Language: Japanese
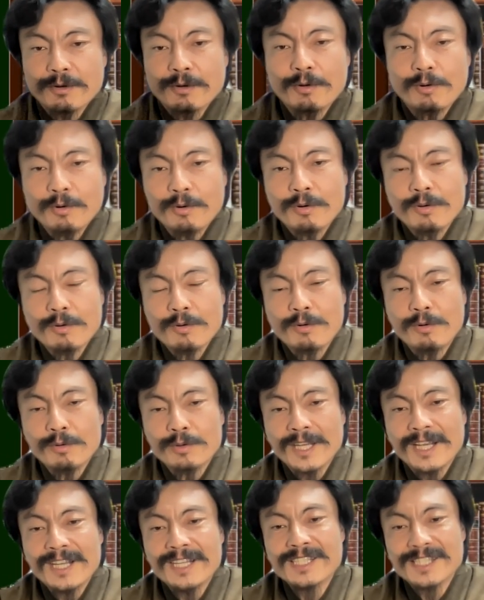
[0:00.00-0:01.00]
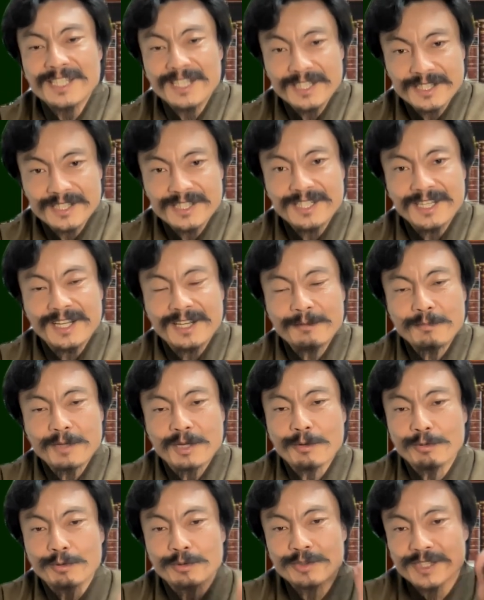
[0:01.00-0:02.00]
こ固定資産税、ま
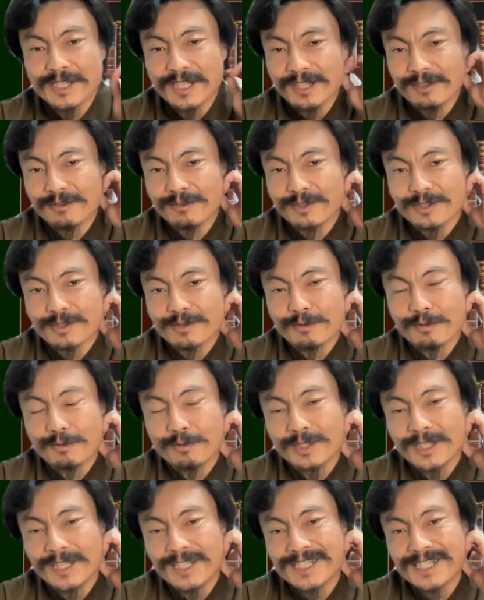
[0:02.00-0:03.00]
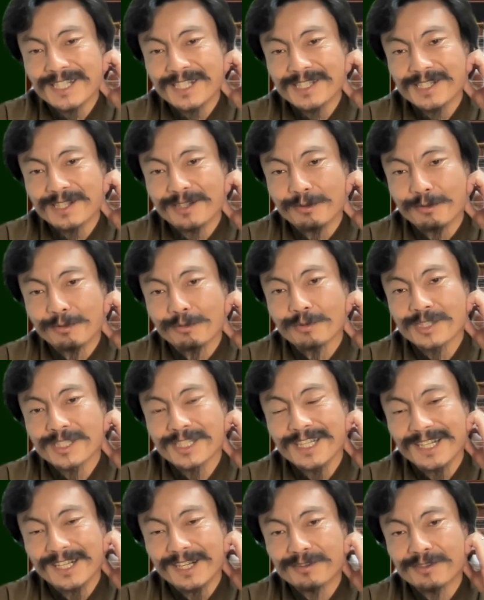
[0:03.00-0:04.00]
あ、こと税っていうんですけど、固定資産税と都市
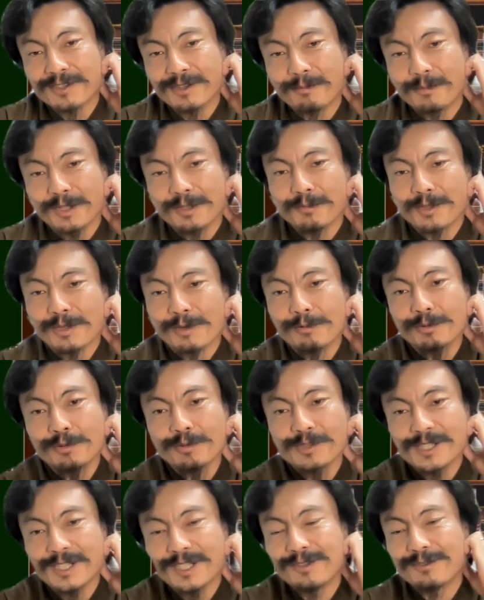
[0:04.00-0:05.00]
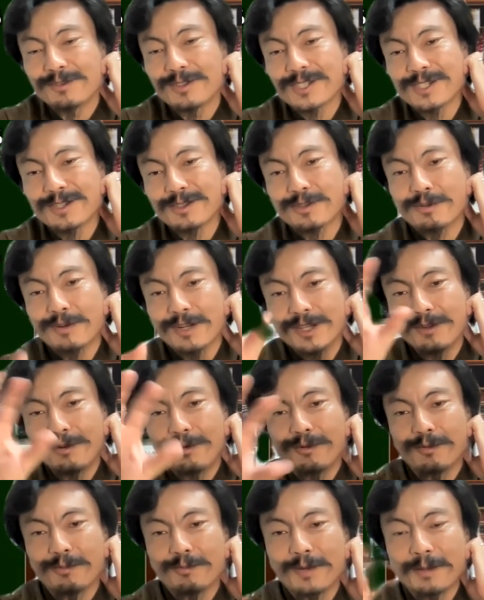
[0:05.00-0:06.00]
計画税、まとめてこと税っていうんですけど、それ
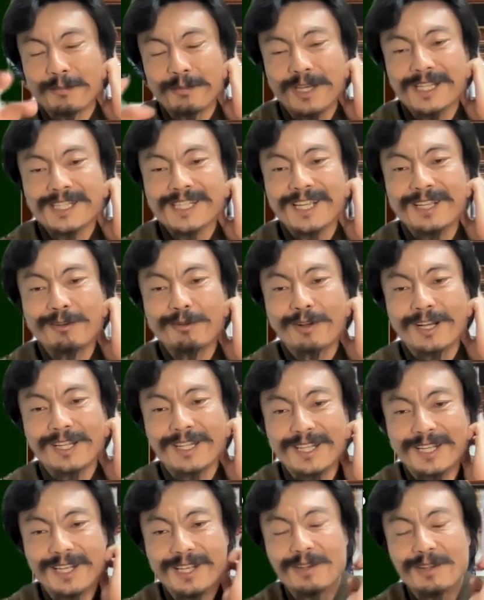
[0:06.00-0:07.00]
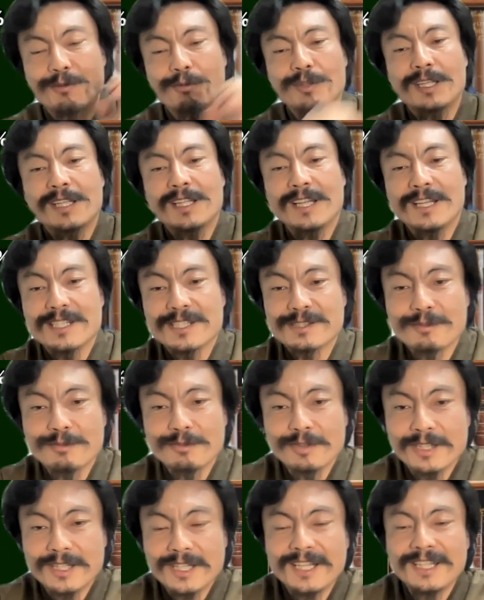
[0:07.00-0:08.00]
の、まあ、明細とかに載ってたりする
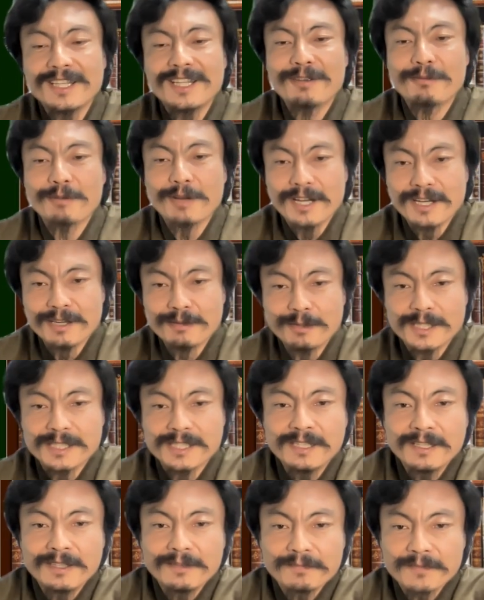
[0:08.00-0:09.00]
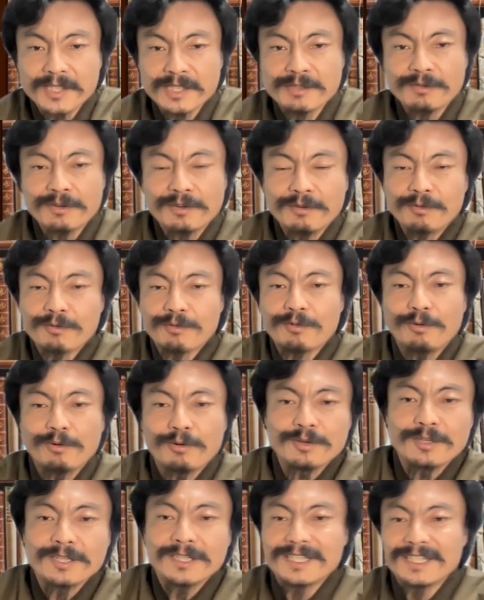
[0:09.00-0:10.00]
ので、大体分かります。でそれを
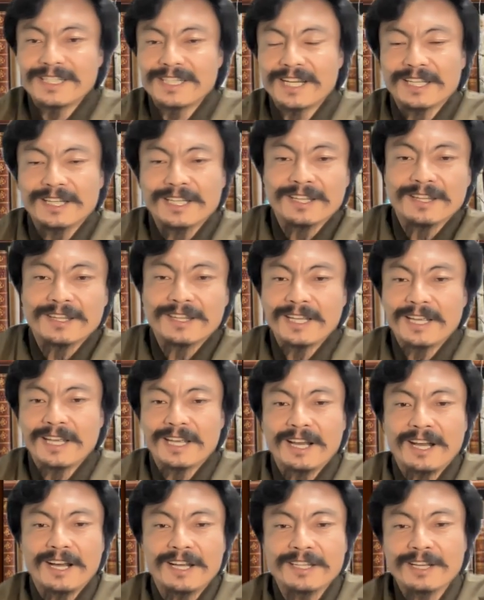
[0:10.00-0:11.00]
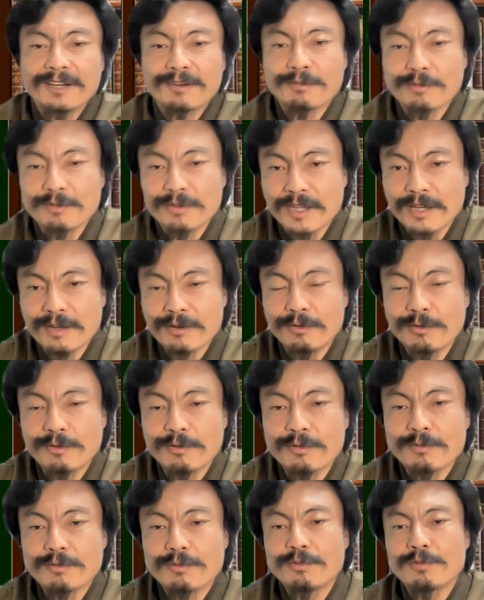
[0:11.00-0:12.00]
こう入れてって、あなるほどねこ
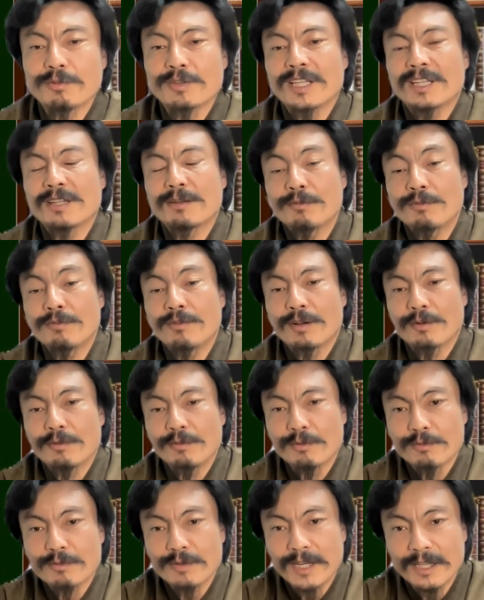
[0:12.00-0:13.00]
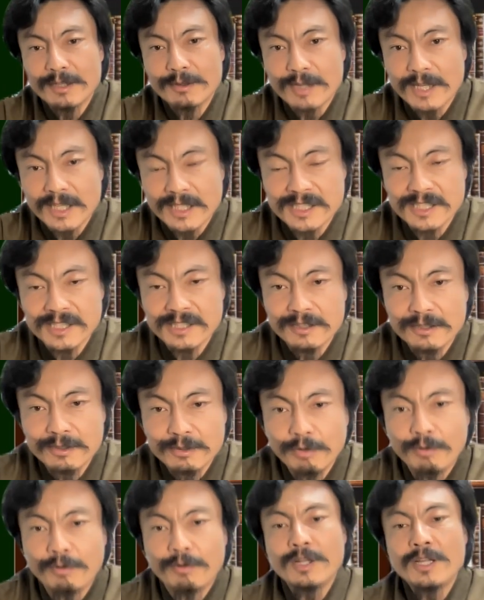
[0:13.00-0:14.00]
の、この建物はこのくらいの価値
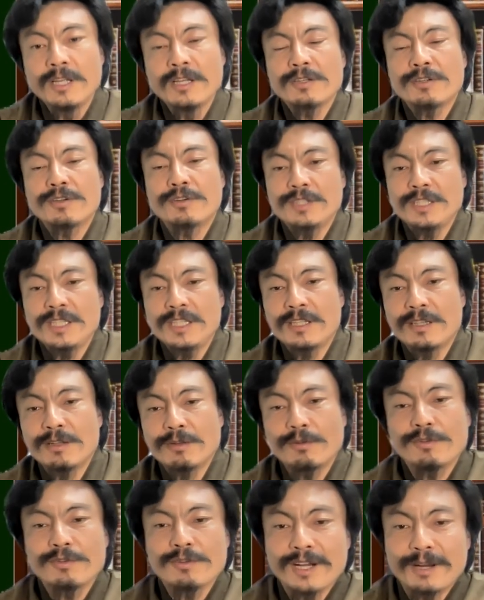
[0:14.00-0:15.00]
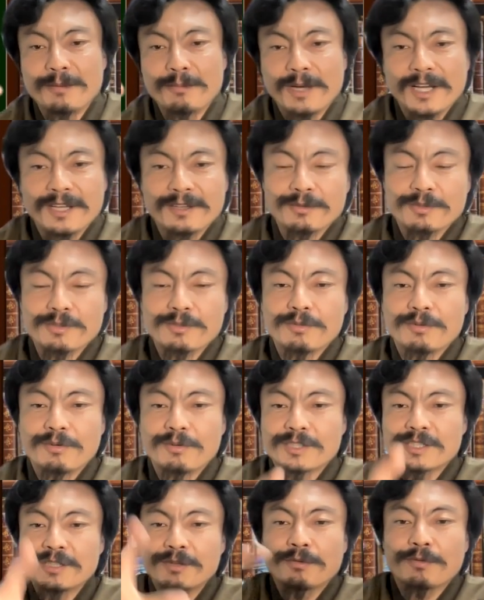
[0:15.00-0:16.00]
と、国というか、まあ、あのそ
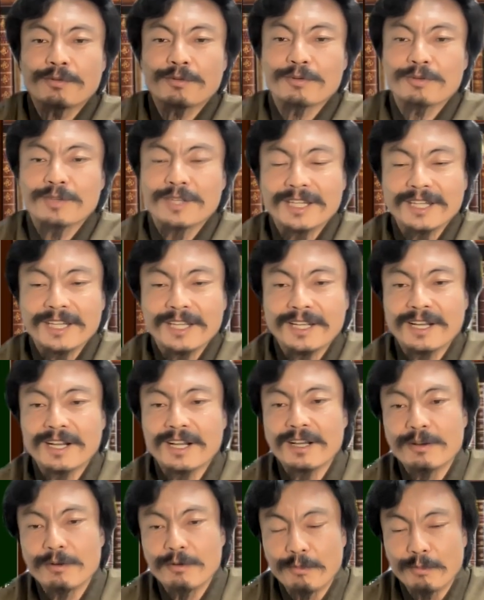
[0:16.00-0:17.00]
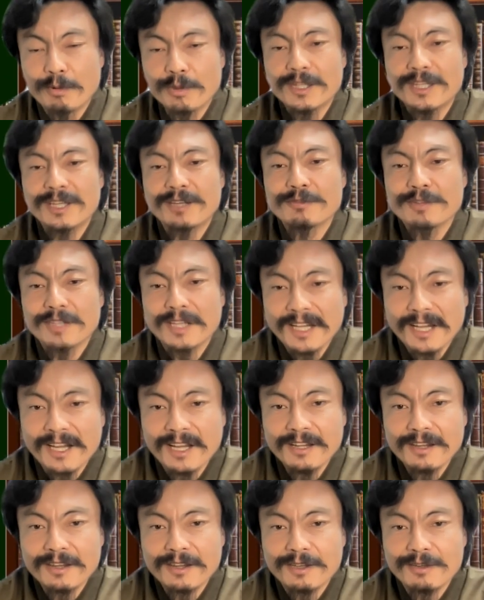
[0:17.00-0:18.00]
の地方工業団体が思ってるんだ
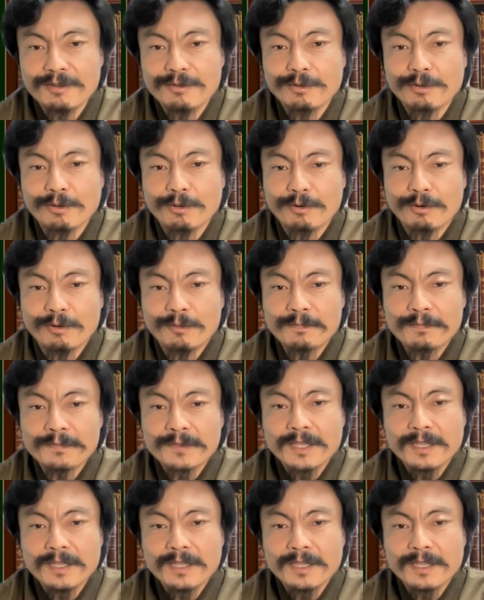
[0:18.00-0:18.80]
なっていうところ。